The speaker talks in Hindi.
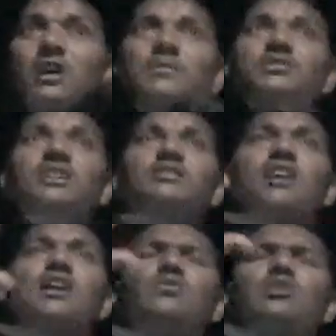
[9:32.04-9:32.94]
हमें
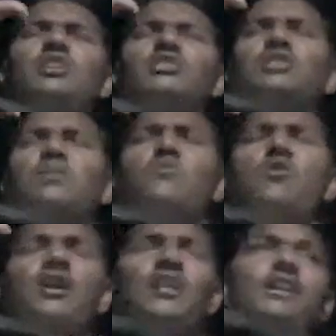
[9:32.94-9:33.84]
शैतान को ऐसा
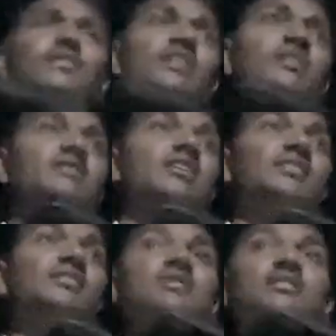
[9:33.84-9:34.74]
मौका नहीं देना है
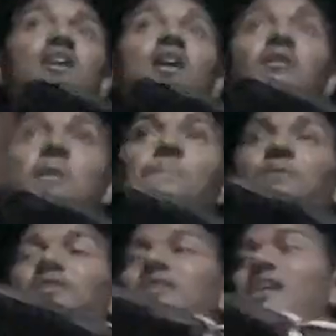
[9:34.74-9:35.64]
ताकि शैतान हम
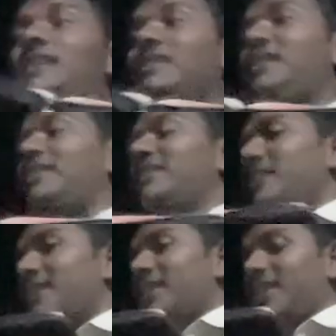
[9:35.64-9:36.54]
पर क्या करे
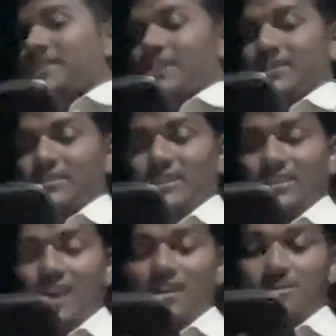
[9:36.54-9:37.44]
अटैक
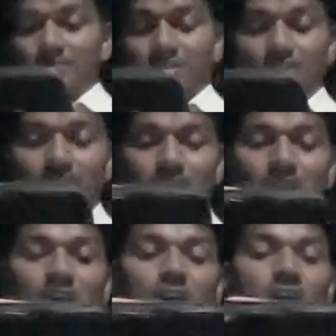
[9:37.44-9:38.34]
करे आक्रमण करे
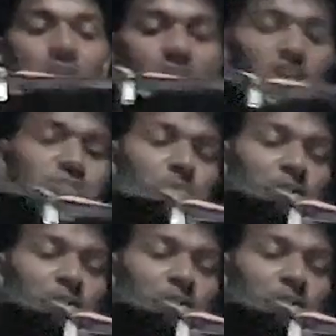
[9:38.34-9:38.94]
अट्ठाईस